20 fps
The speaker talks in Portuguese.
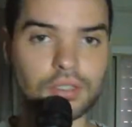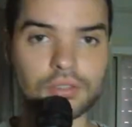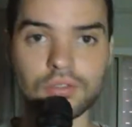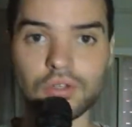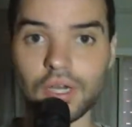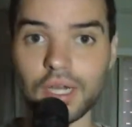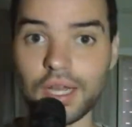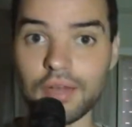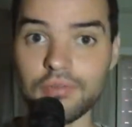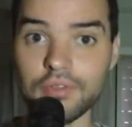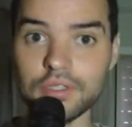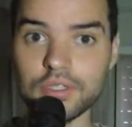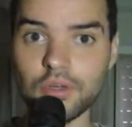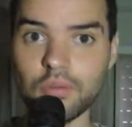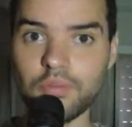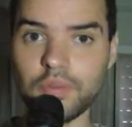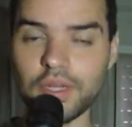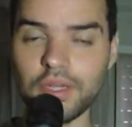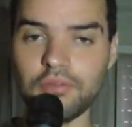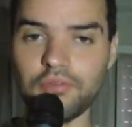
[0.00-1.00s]
Só que a
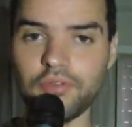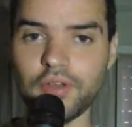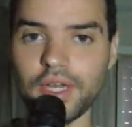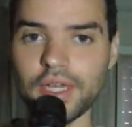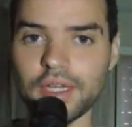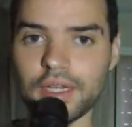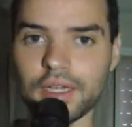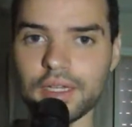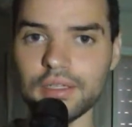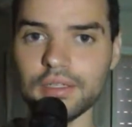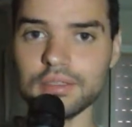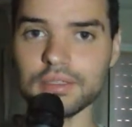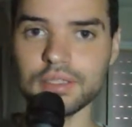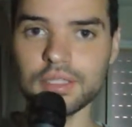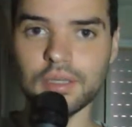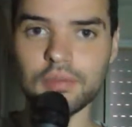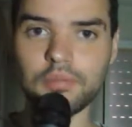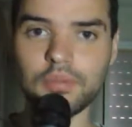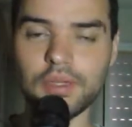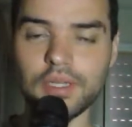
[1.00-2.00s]
visão periférica
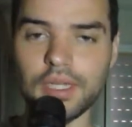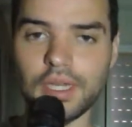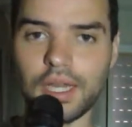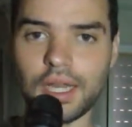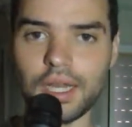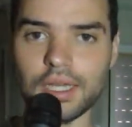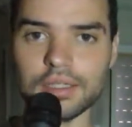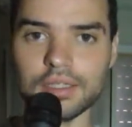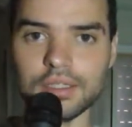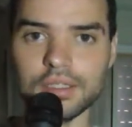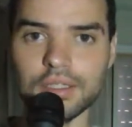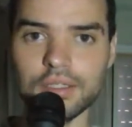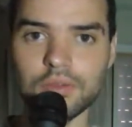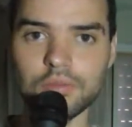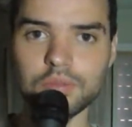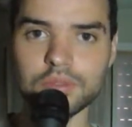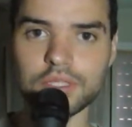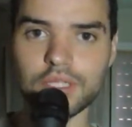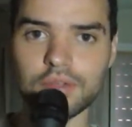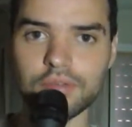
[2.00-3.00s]
sempre ligada, né?
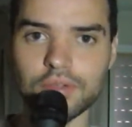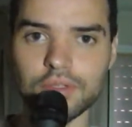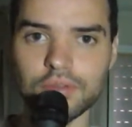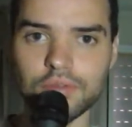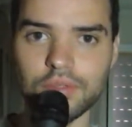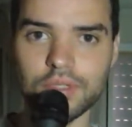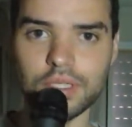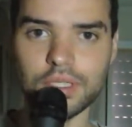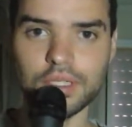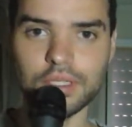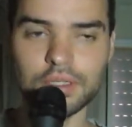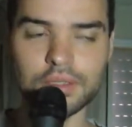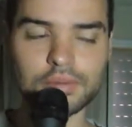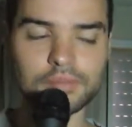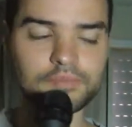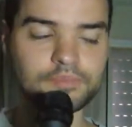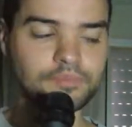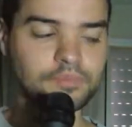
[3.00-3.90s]
Observando ele.